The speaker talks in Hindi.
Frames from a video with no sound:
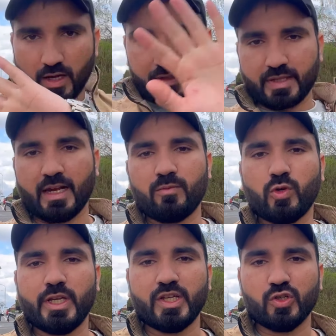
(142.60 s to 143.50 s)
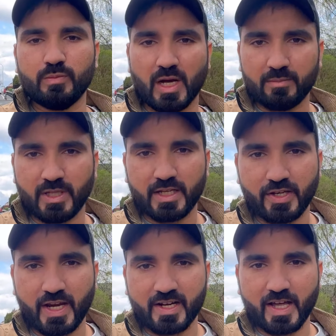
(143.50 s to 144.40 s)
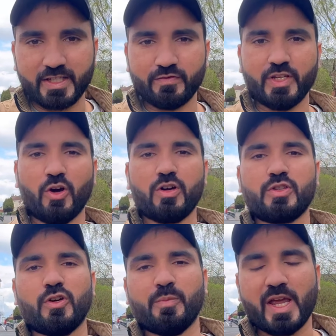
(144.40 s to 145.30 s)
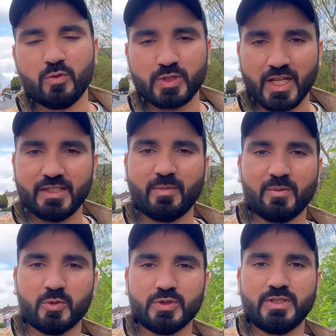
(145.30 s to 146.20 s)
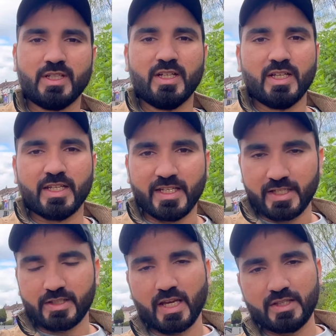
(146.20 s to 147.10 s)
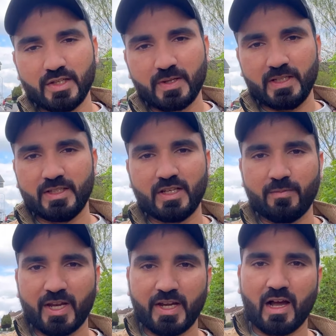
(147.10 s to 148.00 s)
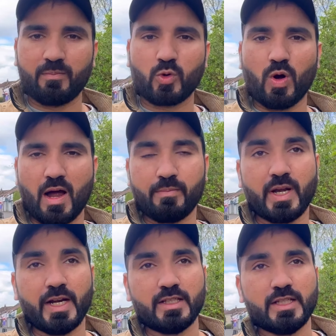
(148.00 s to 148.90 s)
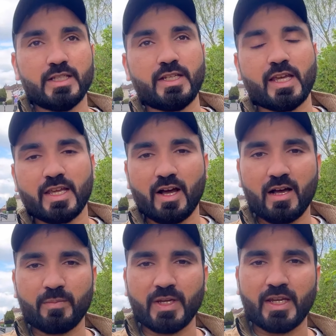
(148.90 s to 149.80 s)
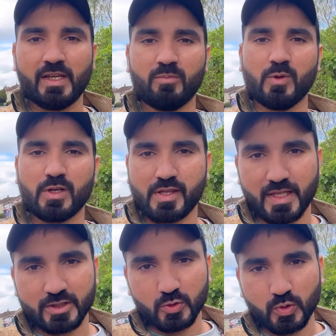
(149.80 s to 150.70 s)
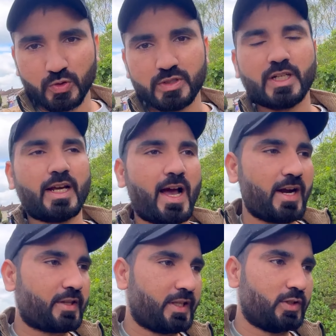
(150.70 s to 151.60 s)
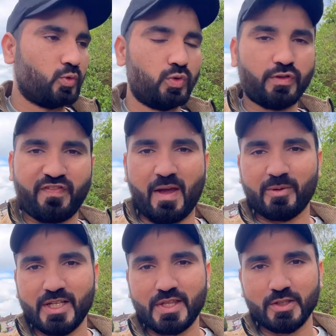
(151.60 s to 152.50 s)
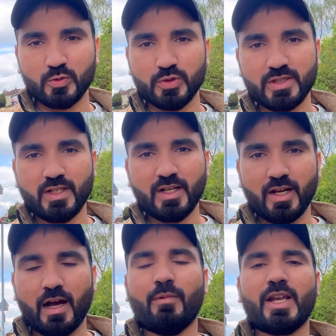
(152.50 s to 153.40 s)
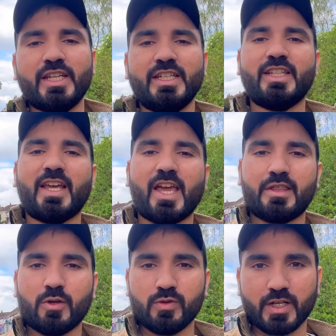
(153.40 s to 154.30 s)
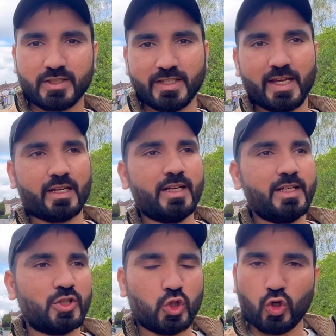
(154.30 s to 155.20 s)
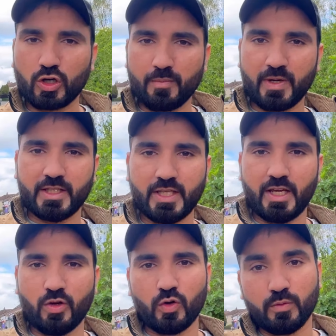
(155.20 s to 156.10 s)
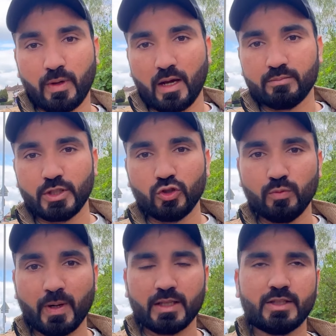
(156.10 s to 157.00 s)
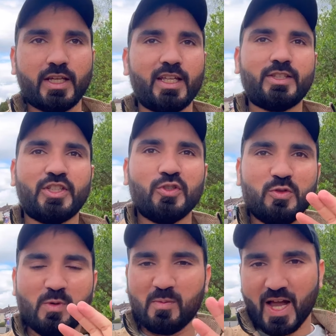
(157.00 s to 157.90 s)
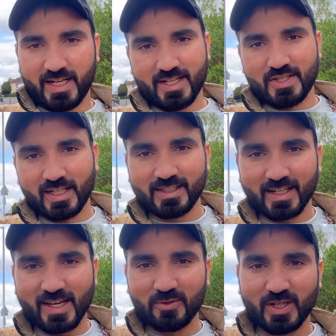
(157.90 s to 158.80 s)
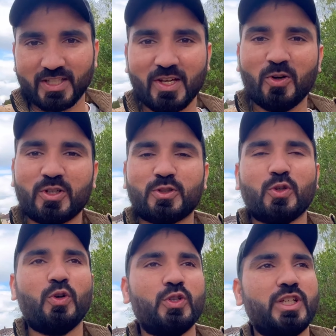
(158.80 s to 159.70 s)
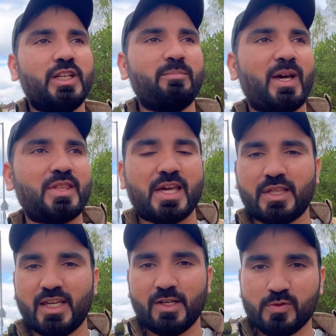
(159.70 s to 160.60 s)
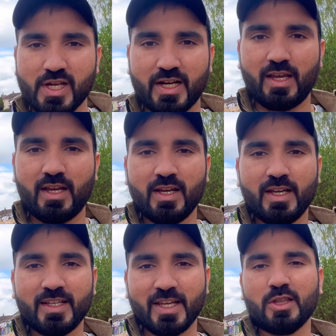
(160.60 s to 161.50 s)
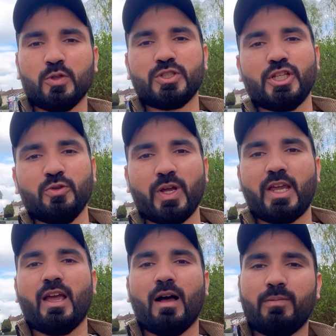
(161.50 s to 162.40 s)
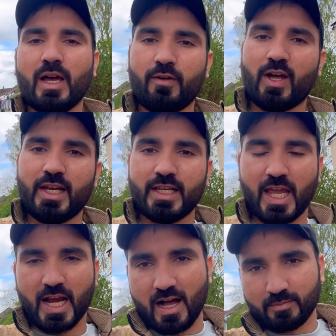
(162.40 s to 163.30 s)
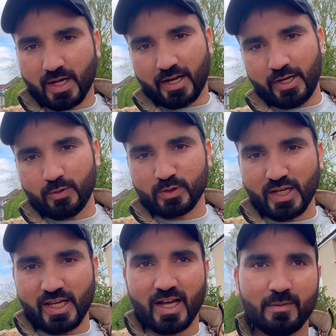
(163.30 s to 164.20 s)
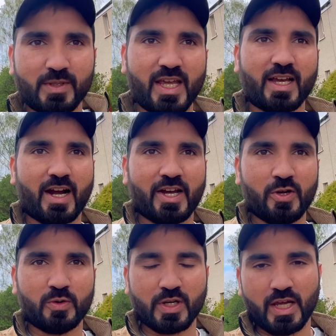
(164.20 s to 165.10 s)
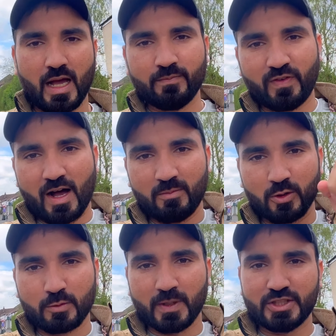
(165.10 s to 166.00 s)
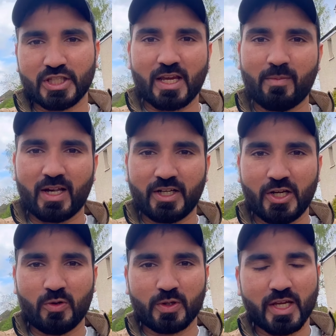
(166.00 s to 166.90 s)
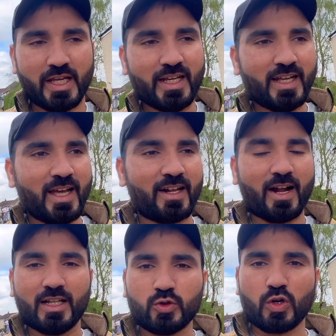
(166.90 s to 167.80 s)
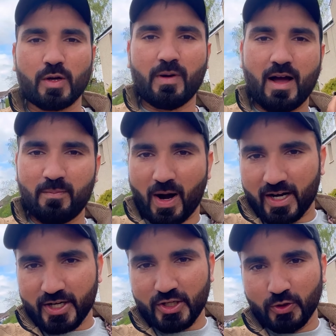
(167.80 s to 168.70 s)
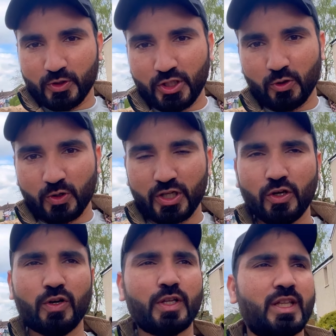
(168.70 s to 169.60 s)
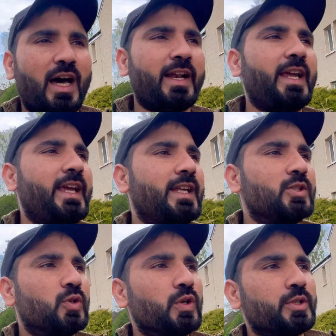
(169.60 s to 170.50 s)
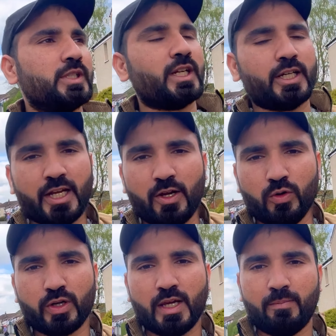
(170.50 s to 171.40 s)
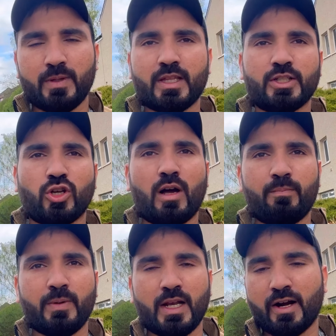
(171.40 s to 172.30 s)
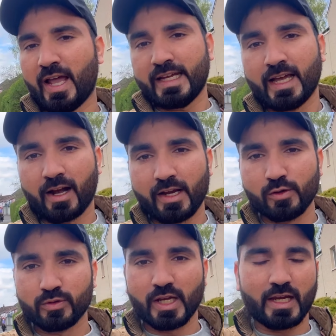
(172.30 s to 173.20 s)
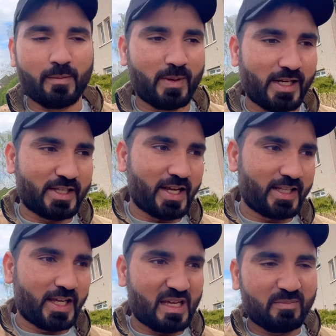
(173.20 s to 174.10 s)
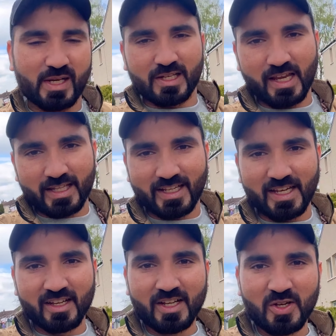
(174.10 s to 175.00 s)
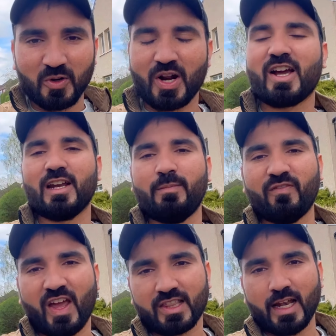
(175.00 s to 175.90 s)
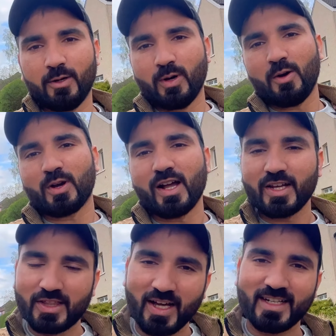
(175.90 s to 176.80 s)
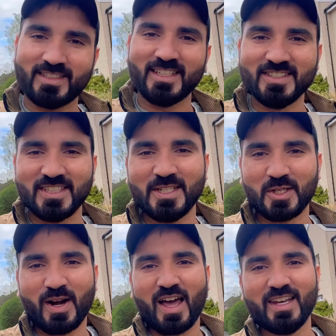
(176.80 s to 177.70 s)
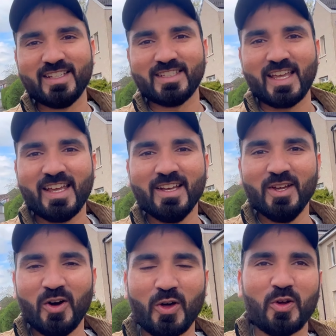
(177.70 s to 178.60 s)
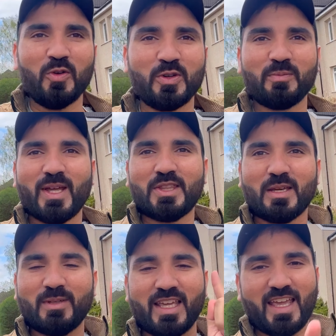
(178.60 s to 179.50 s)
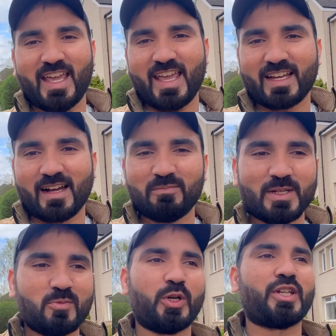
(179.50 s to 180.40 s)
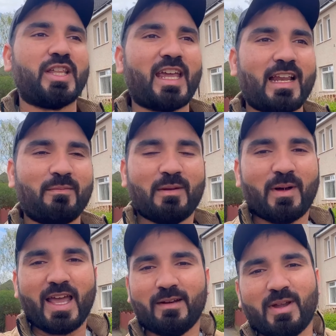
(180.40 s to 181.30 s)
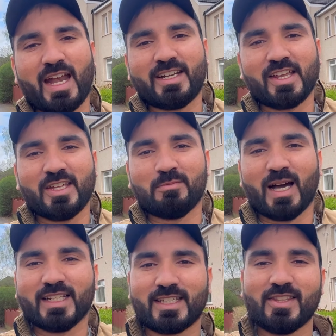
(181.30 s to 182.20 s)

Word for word: अस्सलाम आप देख रहे हैं खालिद व्लॉग्स और मैं हूं खालिद महमूद ईद के तीसरे दिन की मैंने आपको अपडेट दी कि यहां पे मुल्क से दूर घर से दूर फैमिली से दूर हमारी ईदें कैसे गुजरती हैं दो कमरे थे और उनमें हम तीनों बंद थे तीनों मोबाइल के साथ लगे हुए थे और दो दिन बस ऐसे ही गुजर गए ये सोचते हुए कि अब घर वाले ये काम कर रहे होंगे अब ये कर रहे होंगे अब फार्म हाउस पे टिक्के बन रहे होंगे रात को कबाब पार्टी हो रही होगी और सारे दोस्त इकट्ठे होके पिज़्ज़ा शॉप पे लड़ाई कर रहे होंगे कि बिल ये दे बिल ये दे और आखिर पे फैसला हुआ होगा कि सारे तीन तीन सौ डाल लेते हैं और उनमें से भी एक अपनी मोटरसाइकिल पे बाहर बैठ के इस बात की